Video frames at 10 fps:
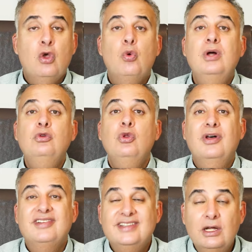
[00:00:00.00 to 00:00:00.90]
Quando
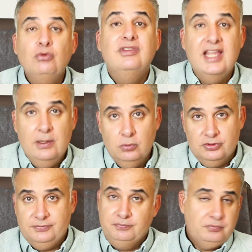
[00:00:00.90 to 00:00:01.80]
nós não
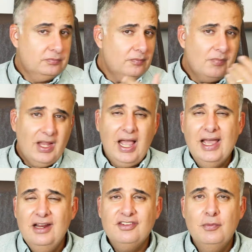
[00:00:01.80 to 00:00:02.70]
temos
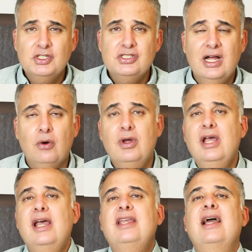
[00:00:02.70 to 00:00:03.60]
a ereção matinal
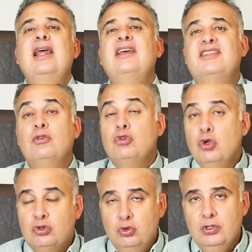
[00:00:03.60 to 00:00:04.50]
e a ereção
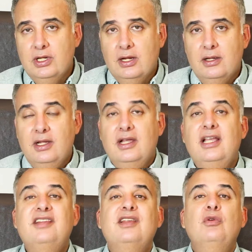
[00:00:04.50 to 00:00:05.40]
noturna,
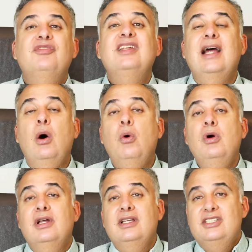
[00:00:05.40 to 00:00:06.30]
isso é um
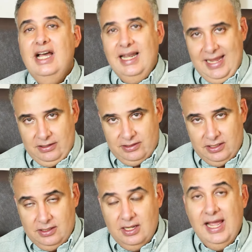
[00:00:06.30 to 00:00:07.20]
sinal de alerta.